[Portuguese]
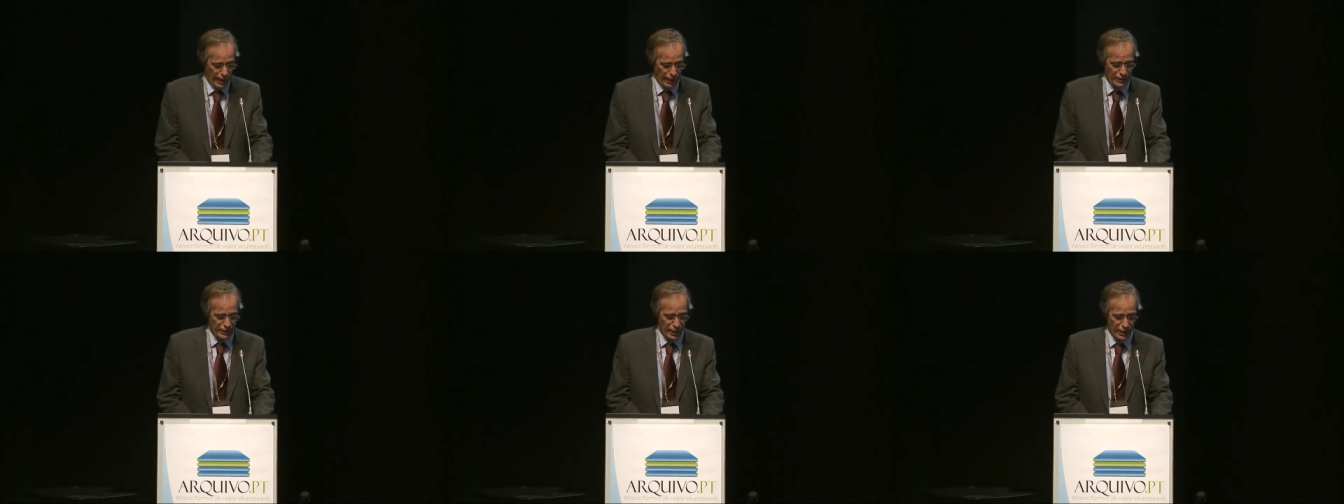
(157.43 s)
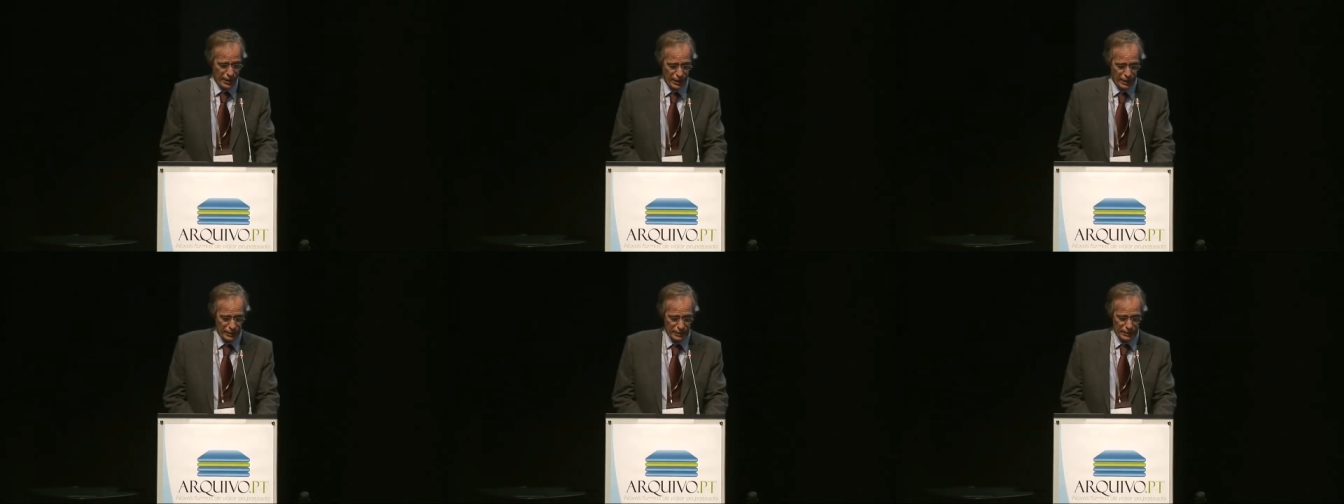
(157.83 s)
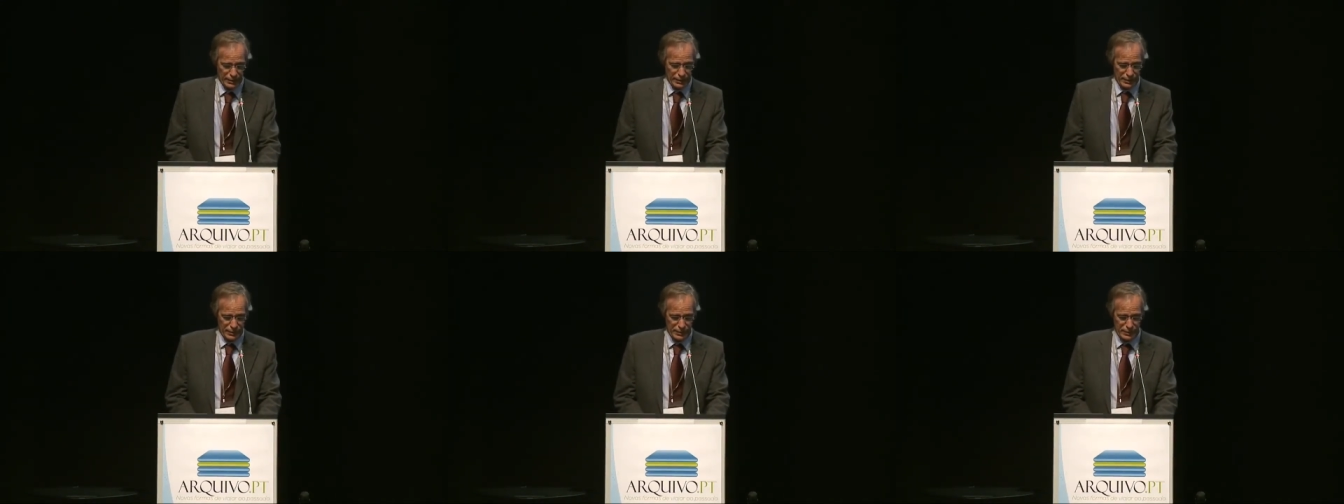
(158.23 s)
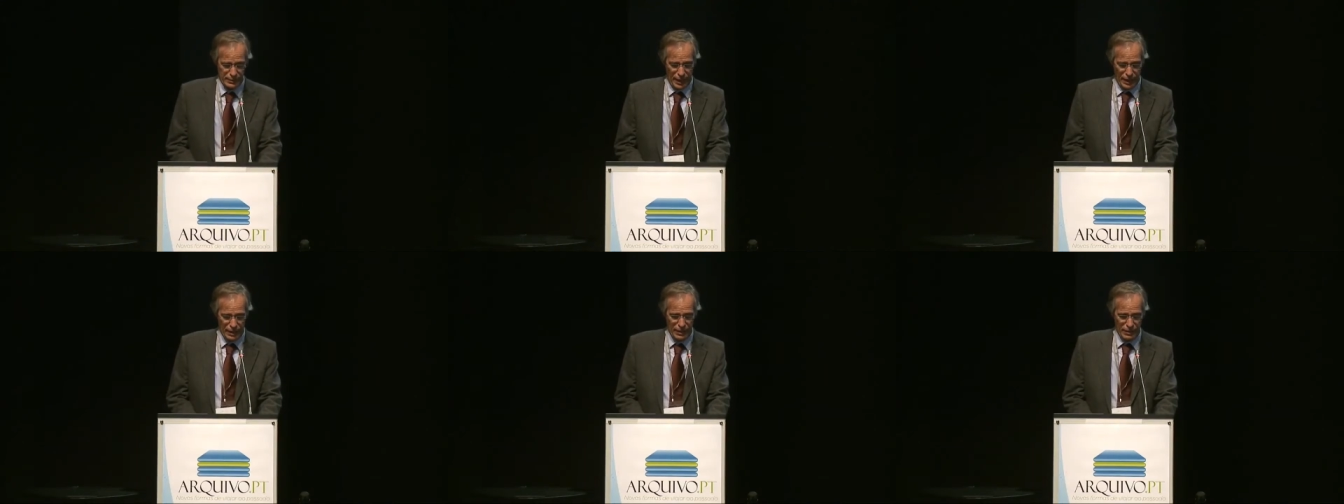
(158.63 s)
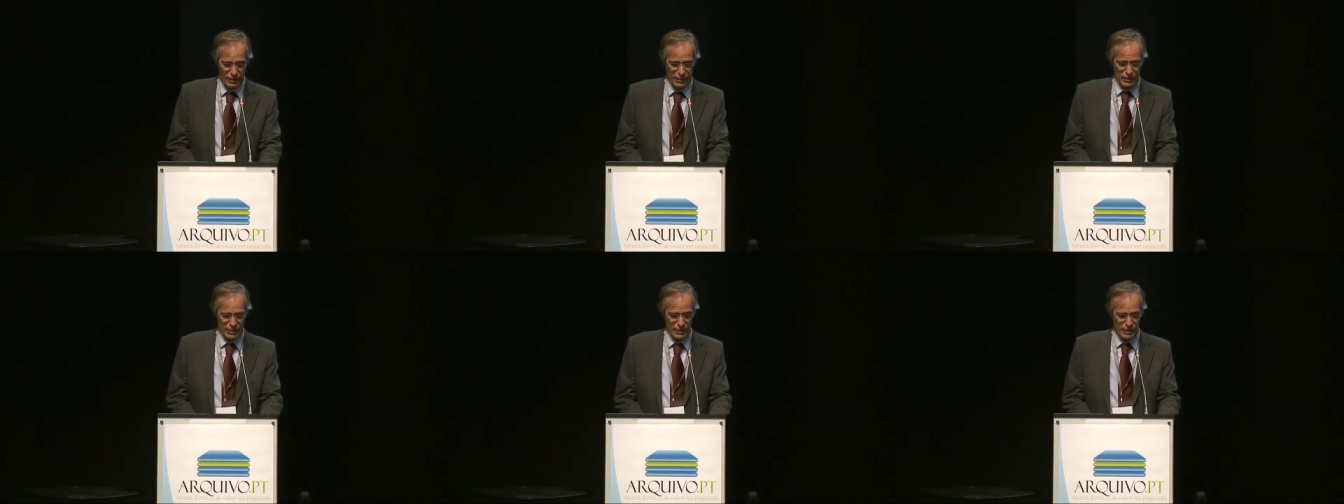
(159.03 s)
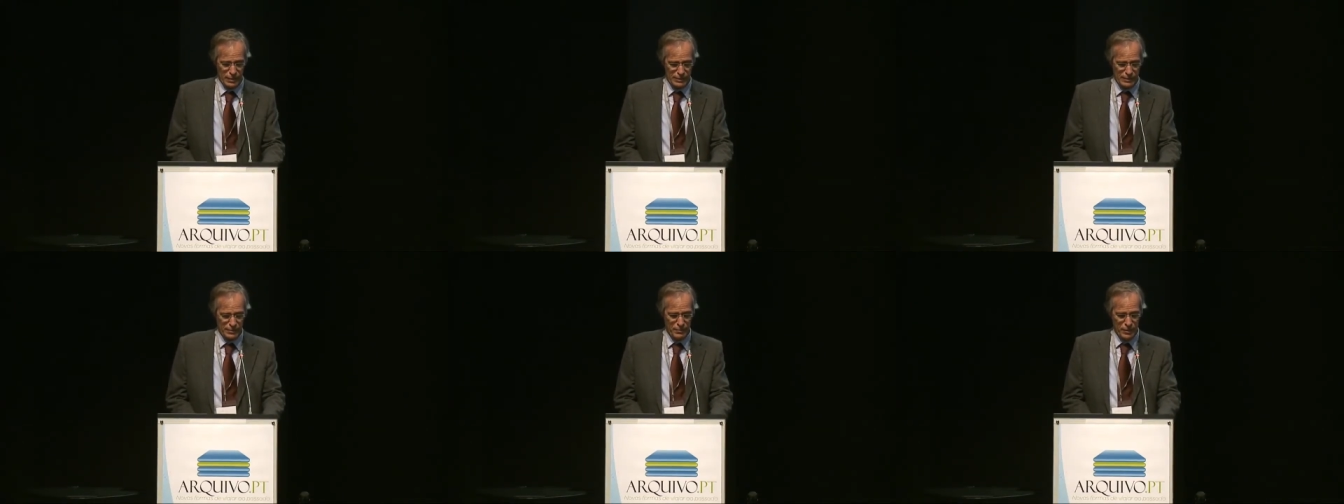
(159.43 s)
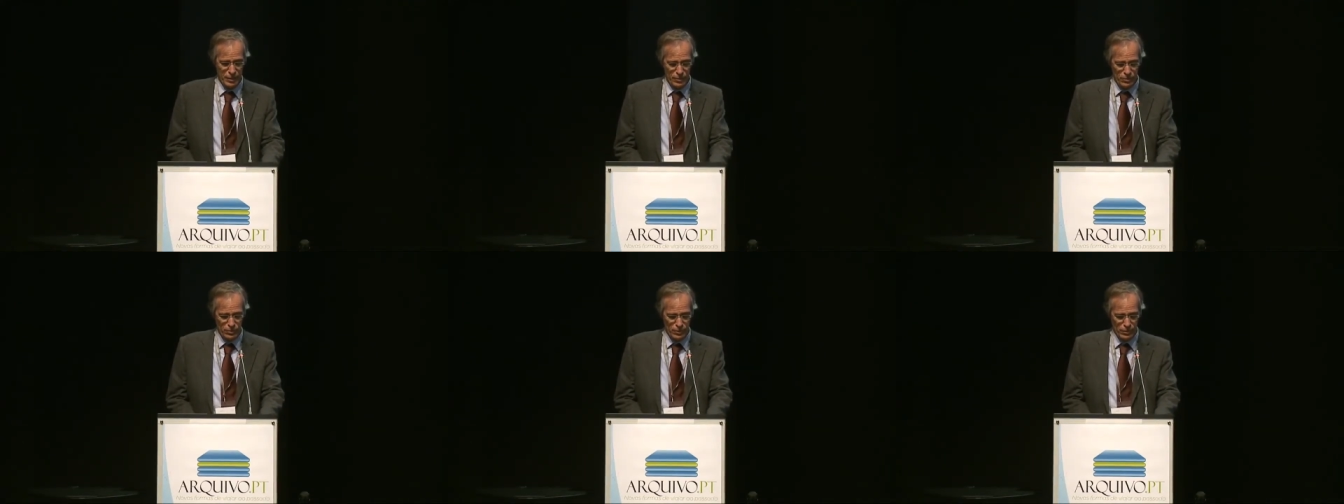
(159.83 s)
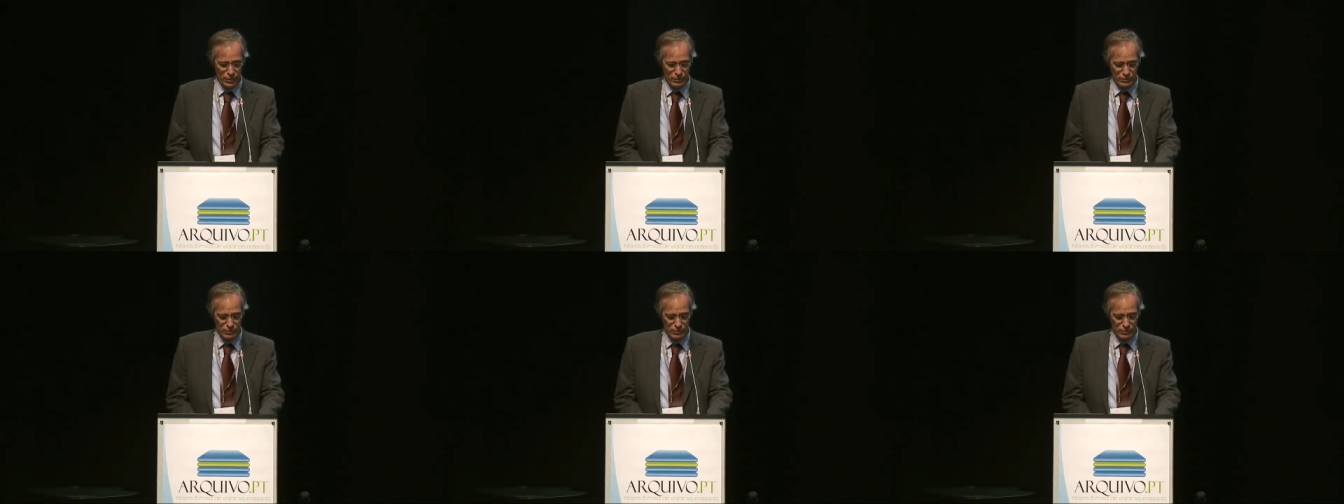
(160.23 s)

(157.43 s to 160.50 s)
a internet tem recebido